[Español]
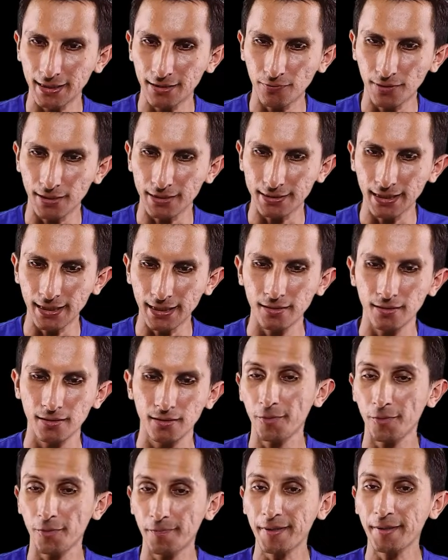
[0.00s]
en cuenta,
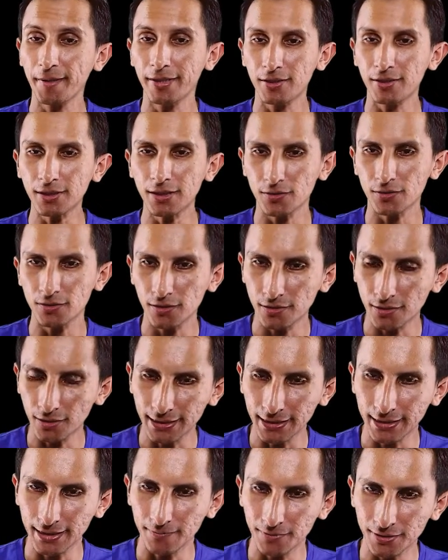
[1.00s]
lo primero que nosotros
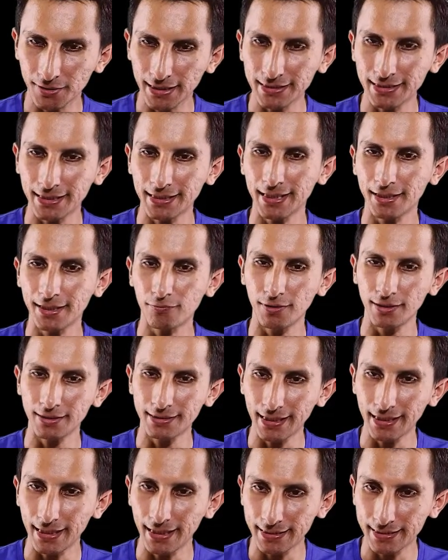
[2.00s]
tenemos que tener en
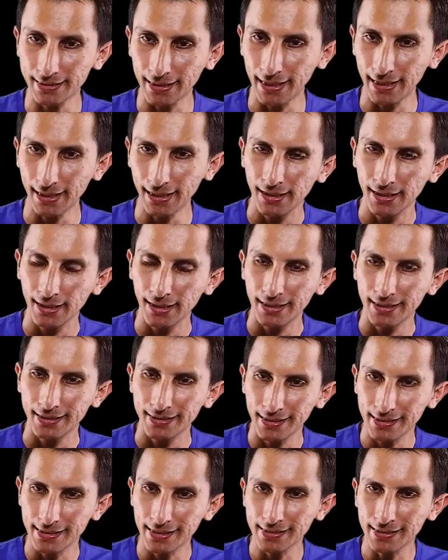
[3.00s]
cuenta es que
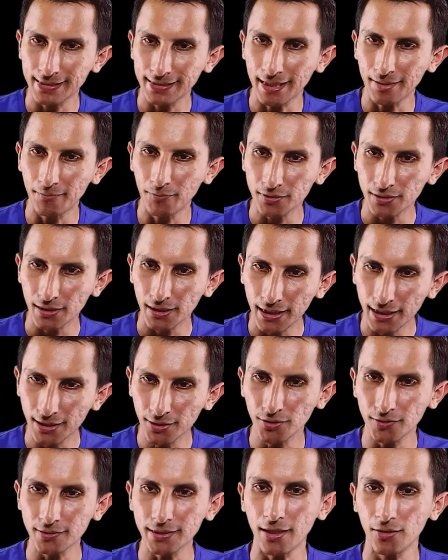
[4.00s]
Necesitamos
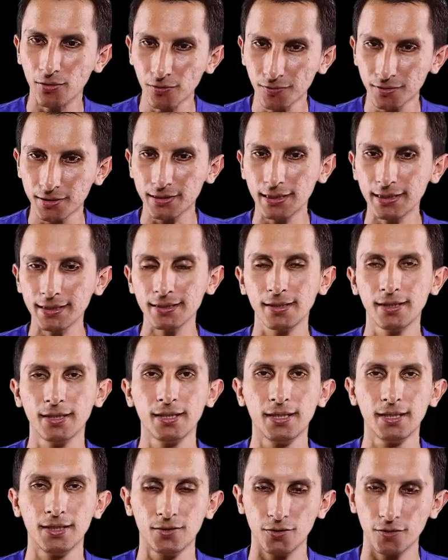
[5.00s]
irnos a ajustes.
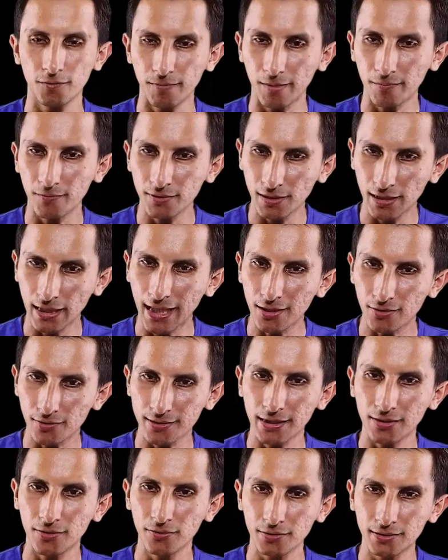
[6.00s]
Nos vamos a los
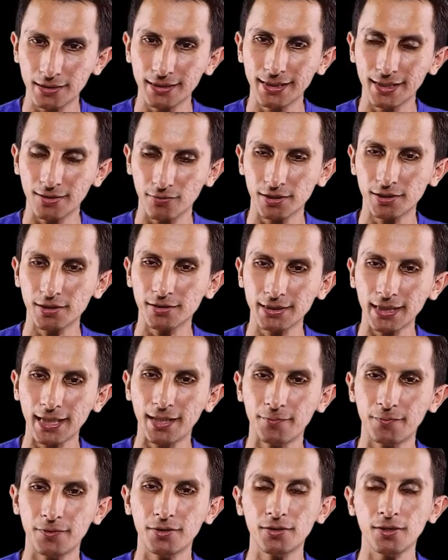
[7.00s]
ajustes de nuestro
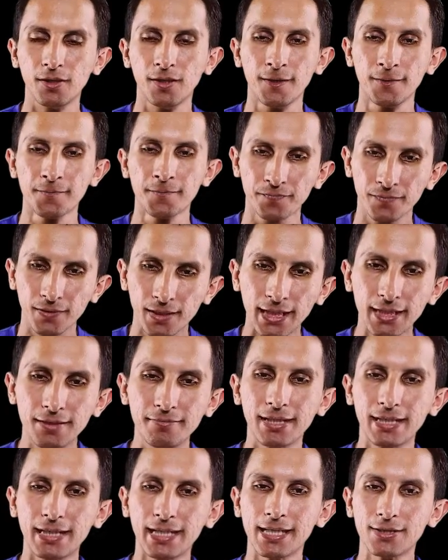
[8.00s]
teléfono. En
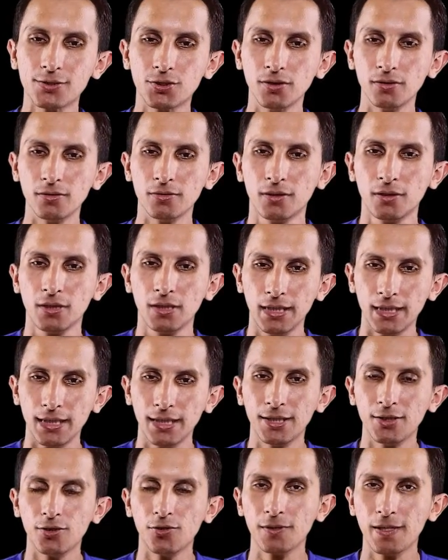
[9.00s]
mi caso,
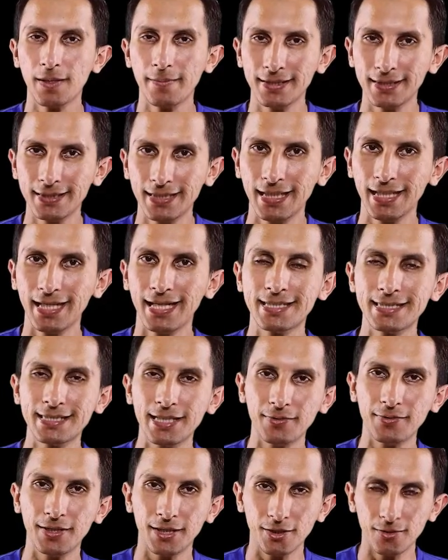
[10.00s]
eh, obviamente
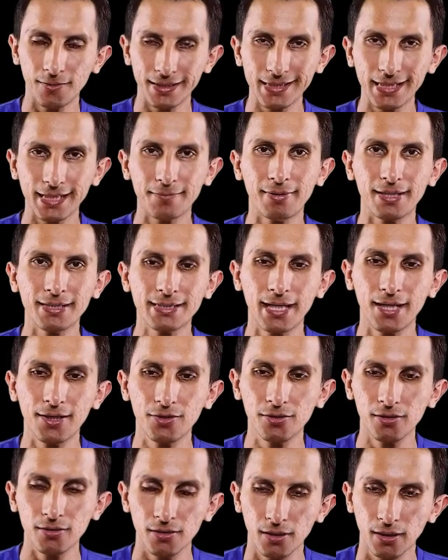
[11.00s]
este video va a ser
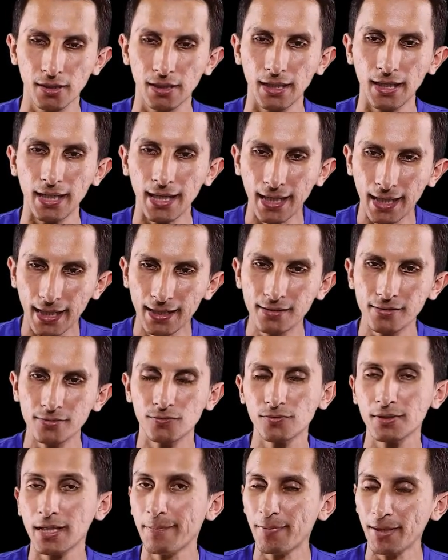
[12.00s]
basado en
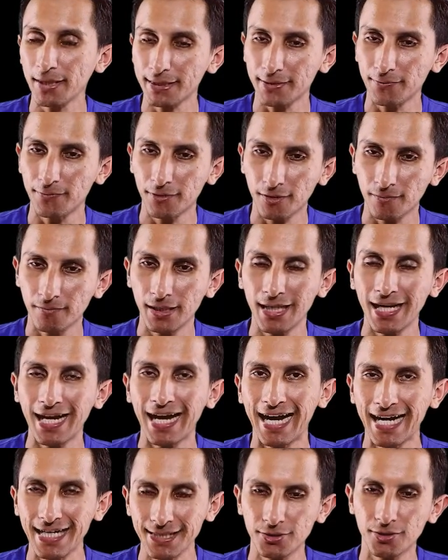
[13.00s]
una plataforma
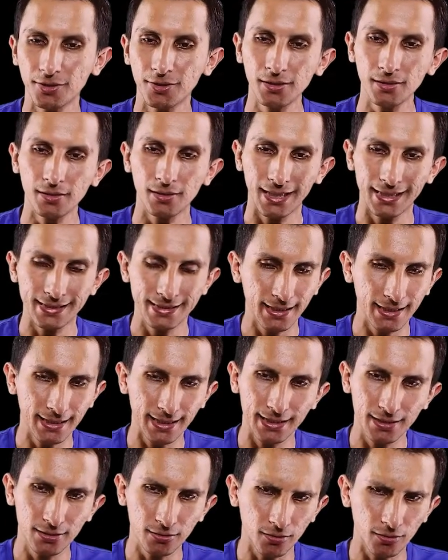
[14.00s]
Android, así que
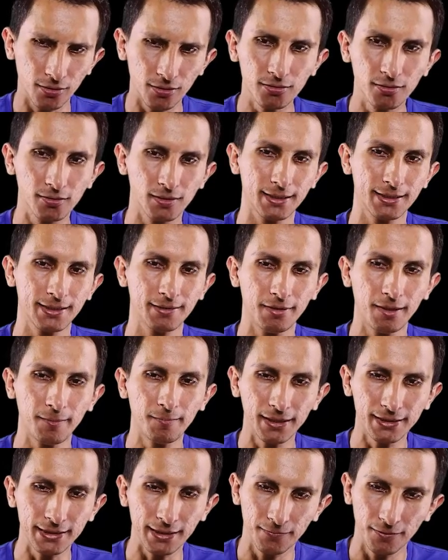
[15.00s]
desconozco las demás
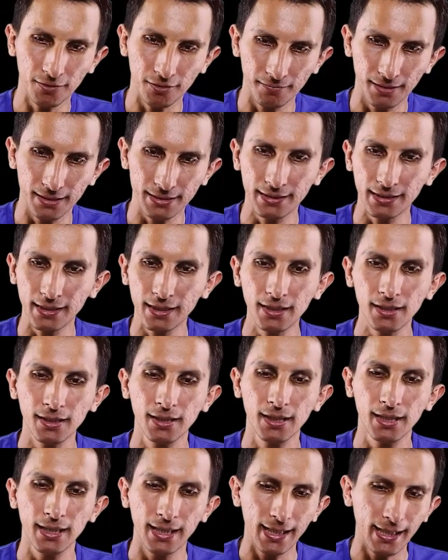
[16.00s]
plataformas si
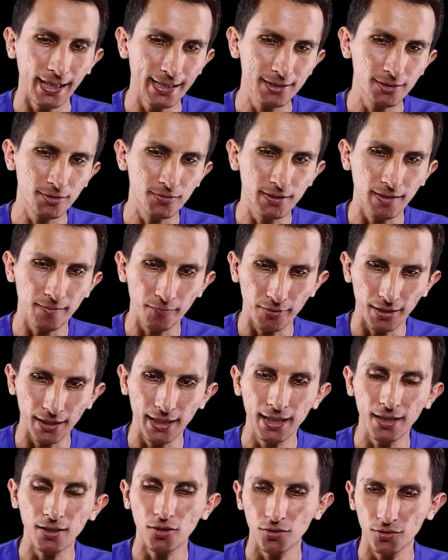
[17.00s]
esto se
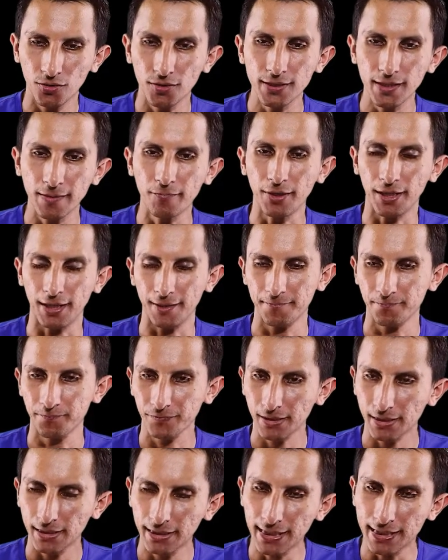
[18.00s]
pueda o no se puede
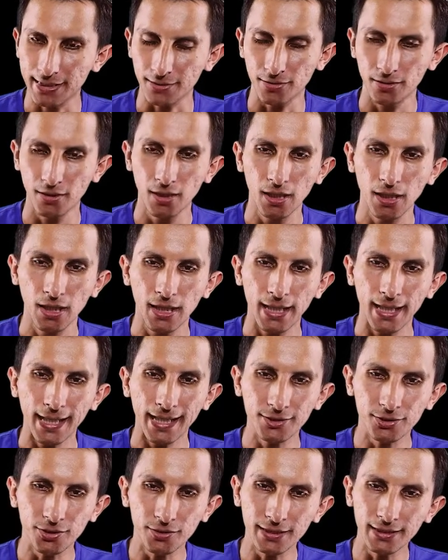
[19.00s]
Listo.
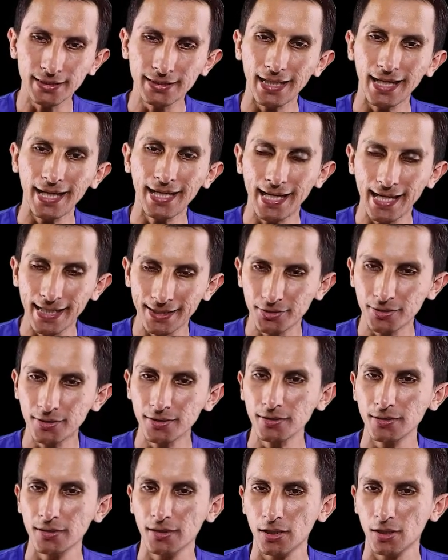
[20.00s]
Entonces, en
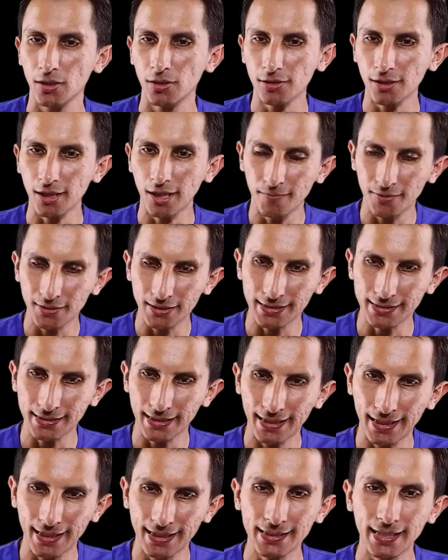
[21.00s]
Android lo que vamos a
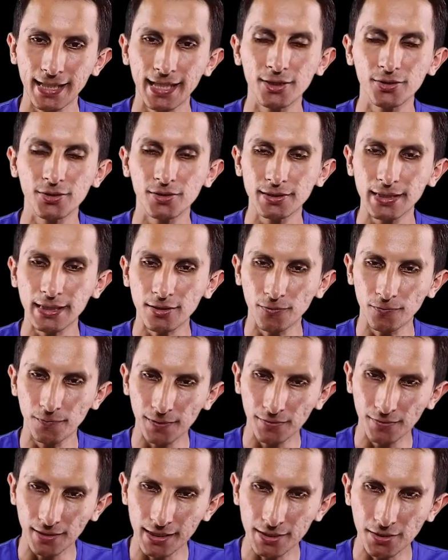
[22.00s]
hacer es irnos a
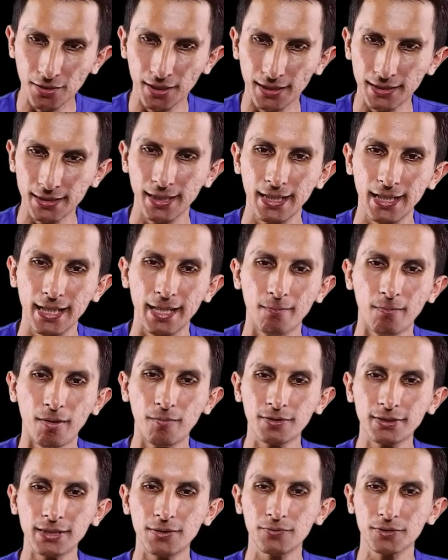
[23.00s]
configuraciones,
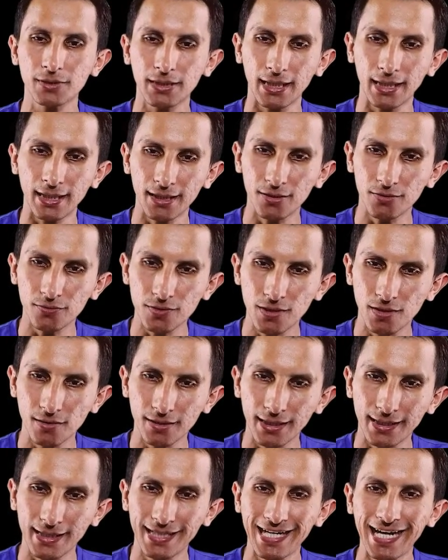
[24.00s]
vamos a buscar la opción
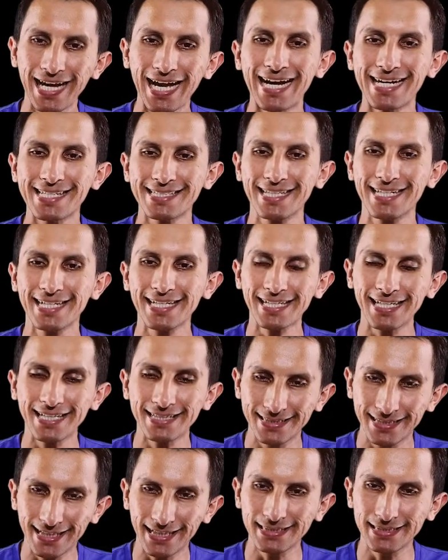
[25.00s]
que diga acerca
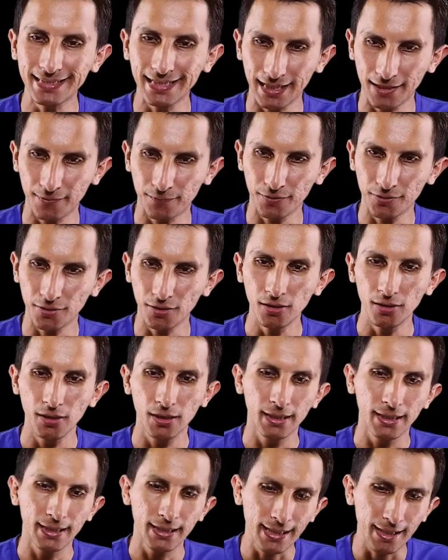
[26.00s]
del teléfono,
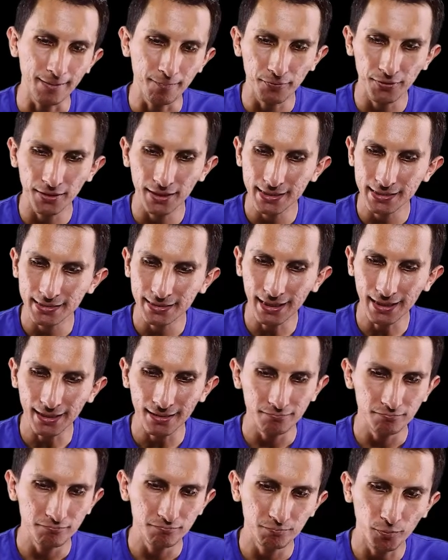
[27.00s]
que puede
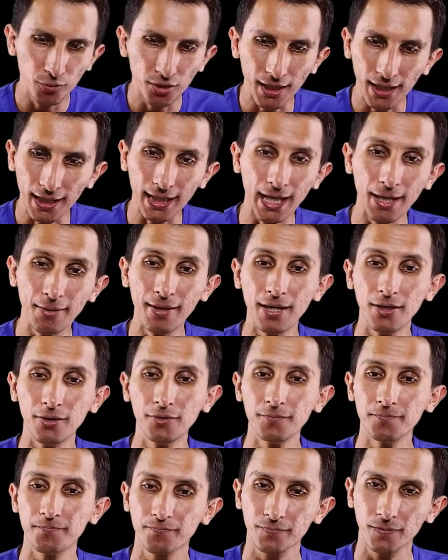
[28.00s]
estar por acá
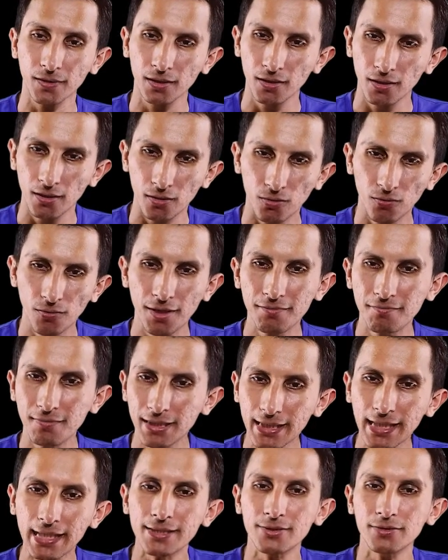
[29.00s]
abajo, o en
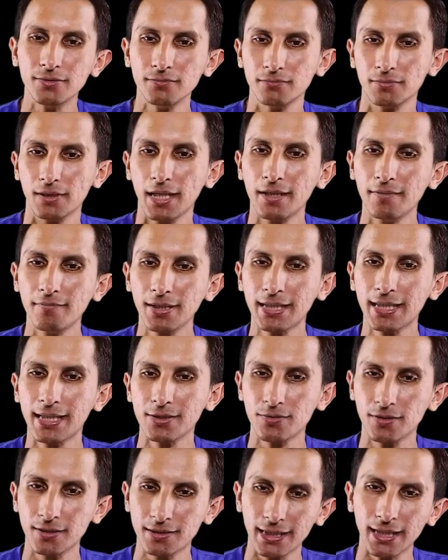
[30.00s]
mi caso, en mi
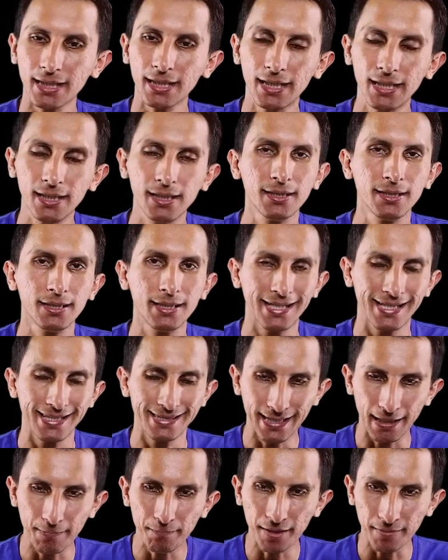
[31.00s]
caso está aquí
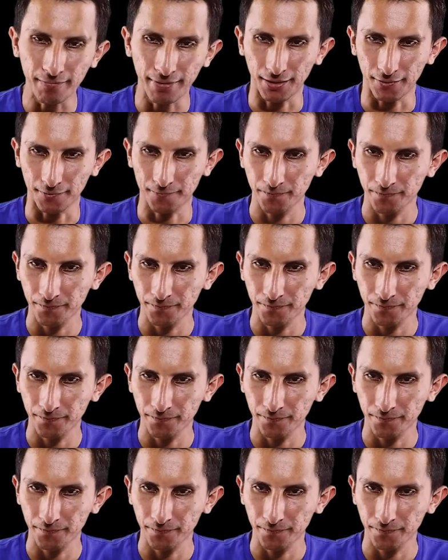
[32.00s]
de primero